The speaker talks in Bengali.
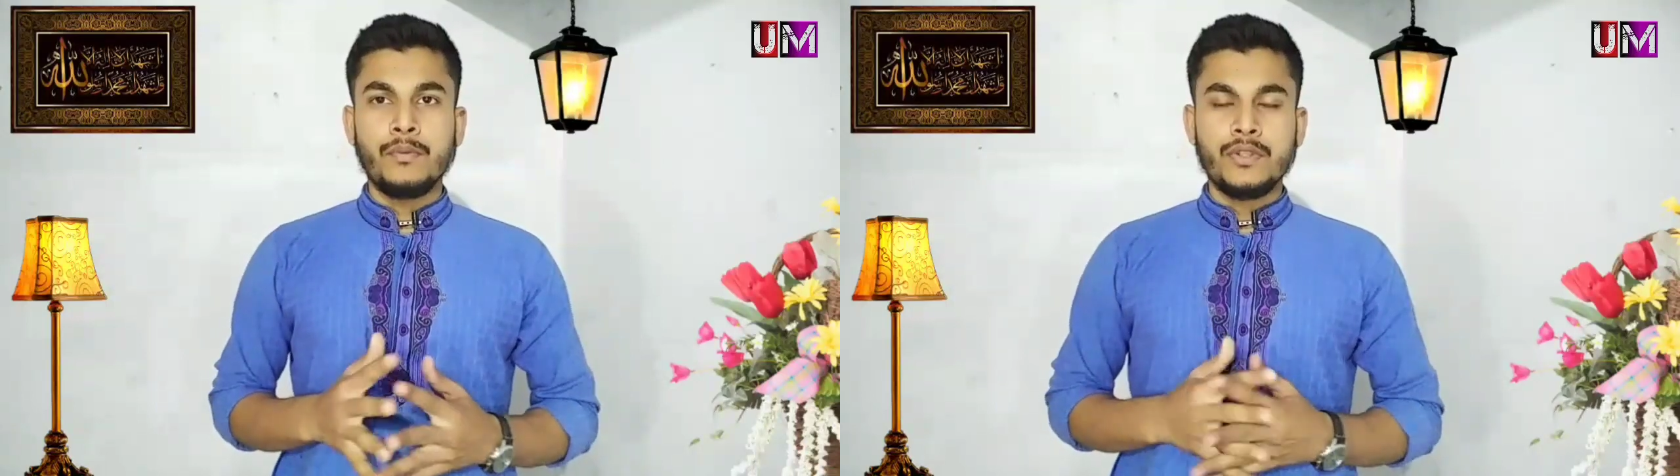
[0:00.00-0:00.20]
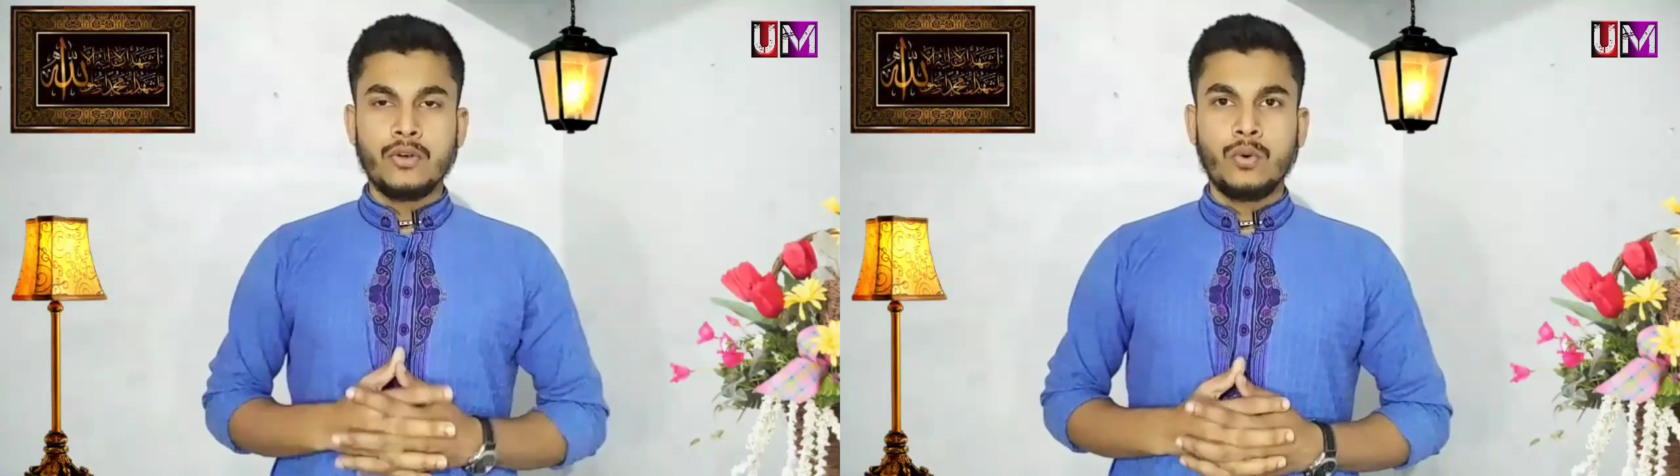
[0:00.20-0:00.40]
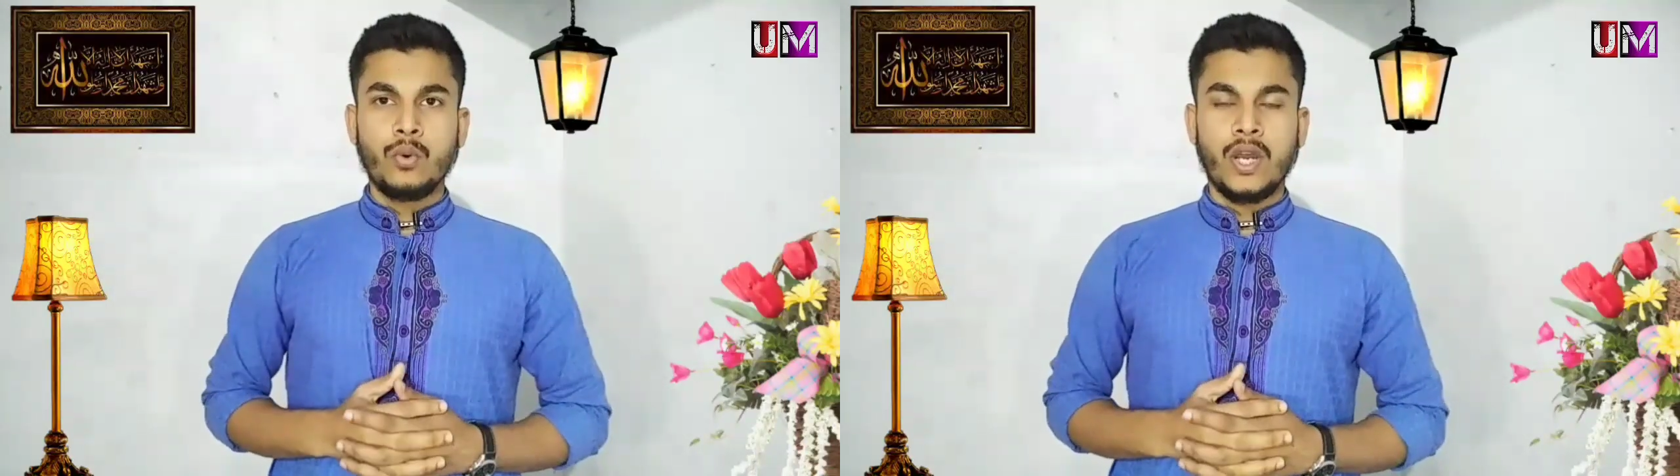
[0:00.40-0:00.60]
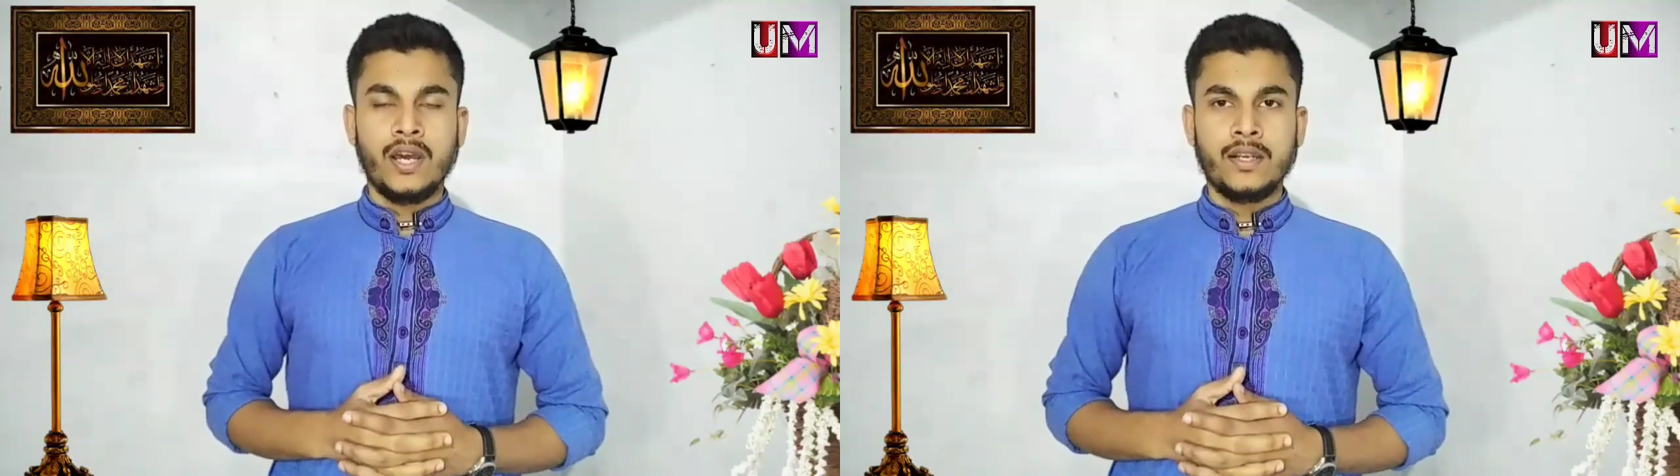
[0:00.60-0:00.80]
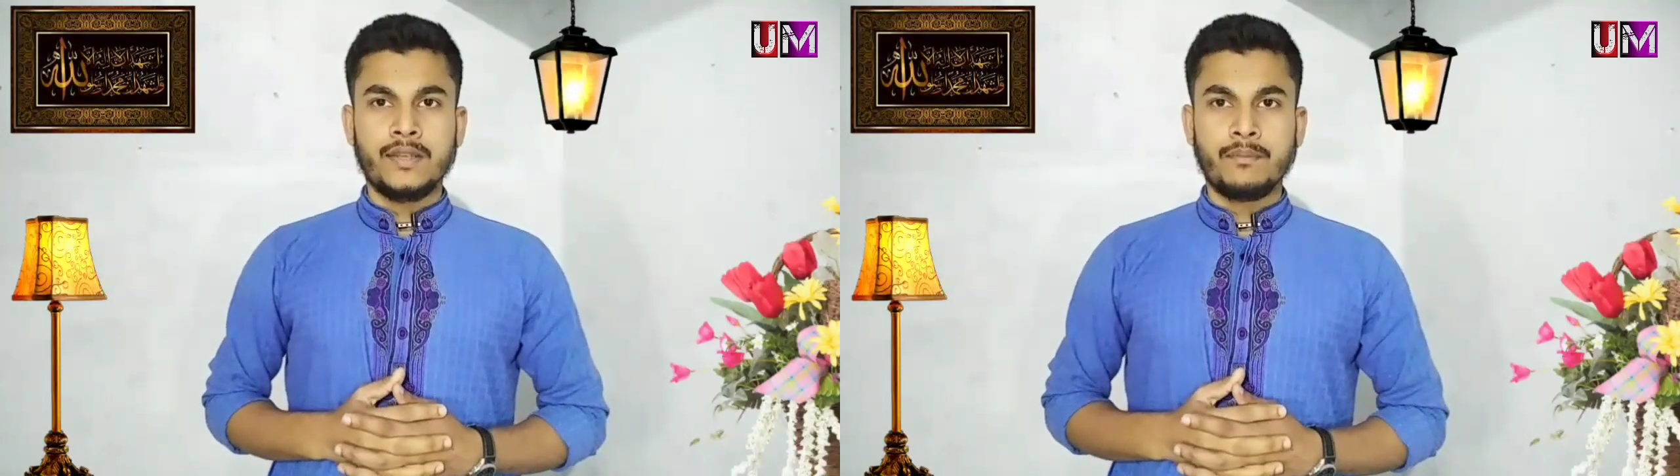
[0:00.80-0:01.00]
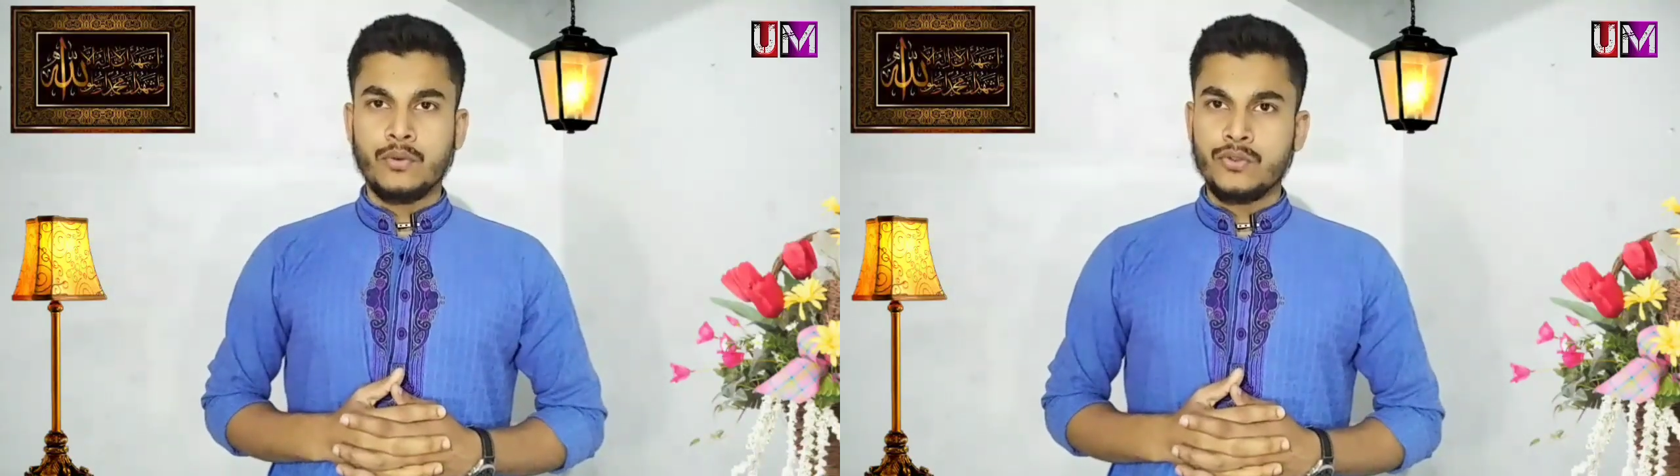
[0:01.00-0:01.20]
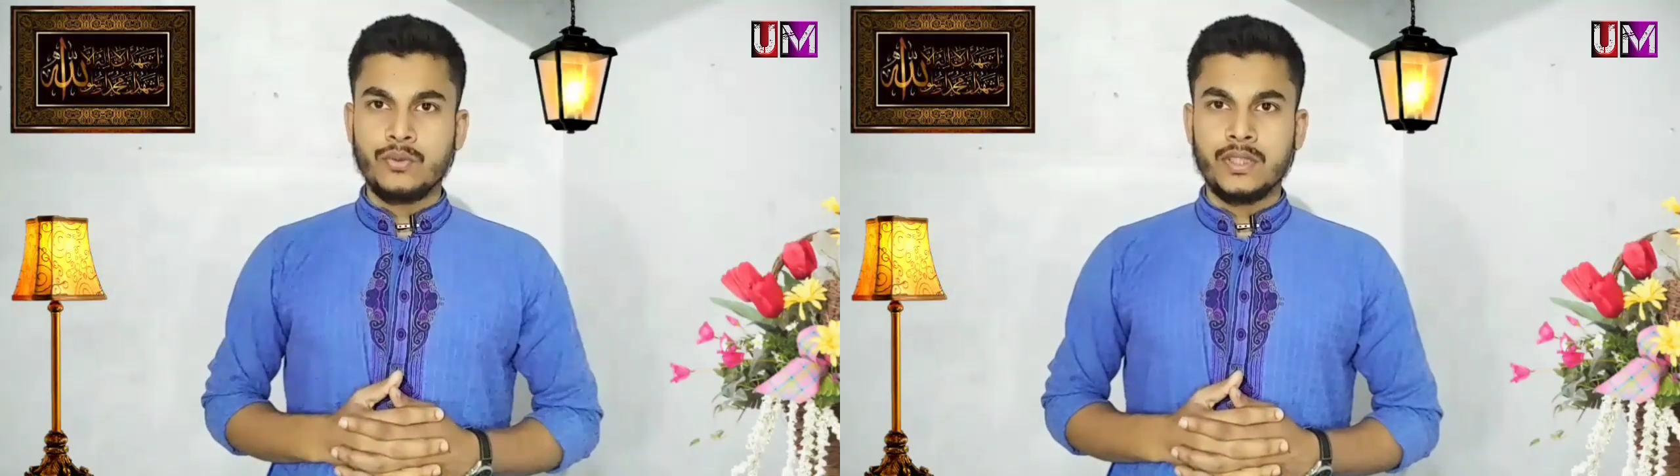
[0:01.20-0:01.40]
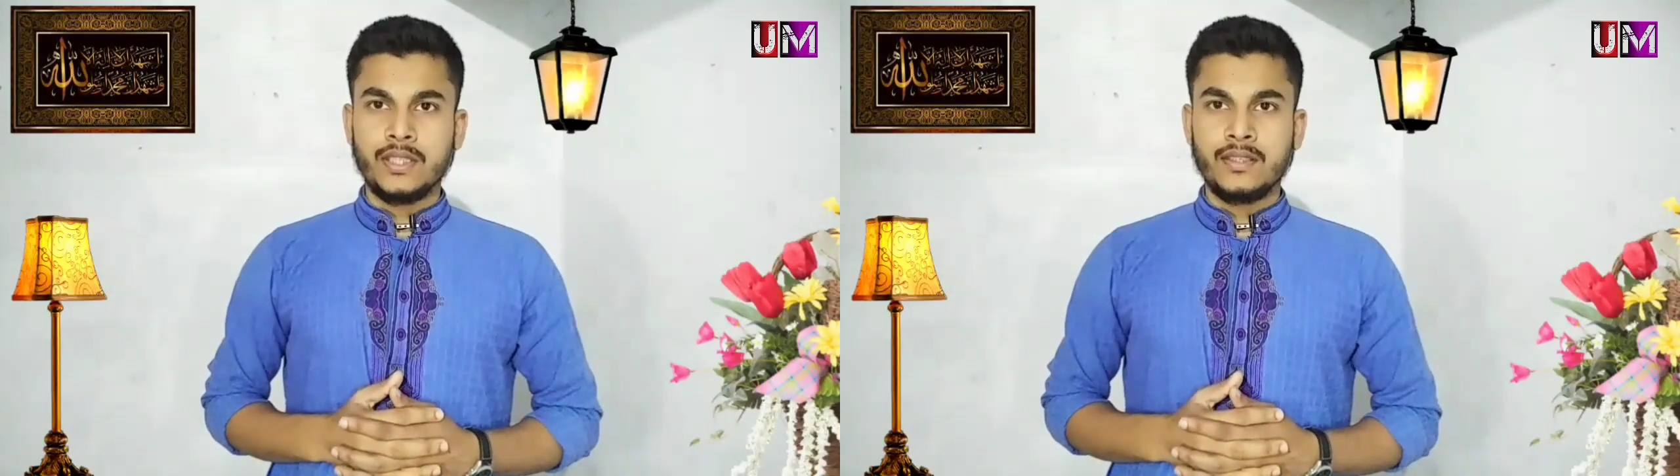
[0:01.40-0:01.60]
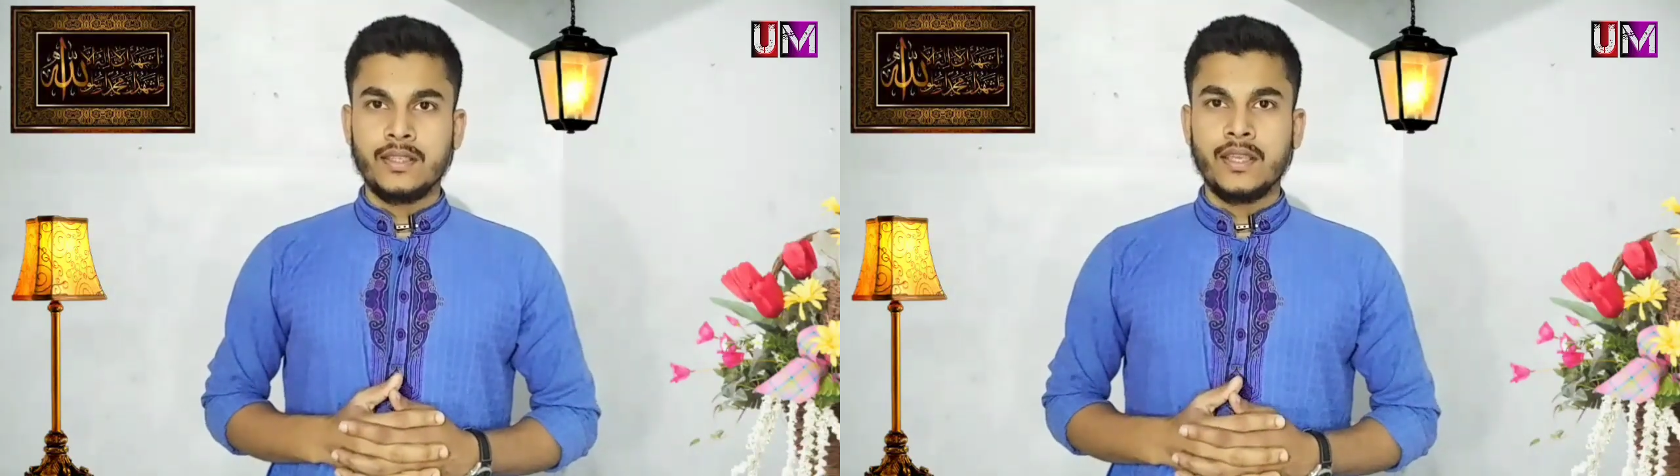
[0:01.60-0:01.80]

পবিত্র কোরআনে প্রযুক্তি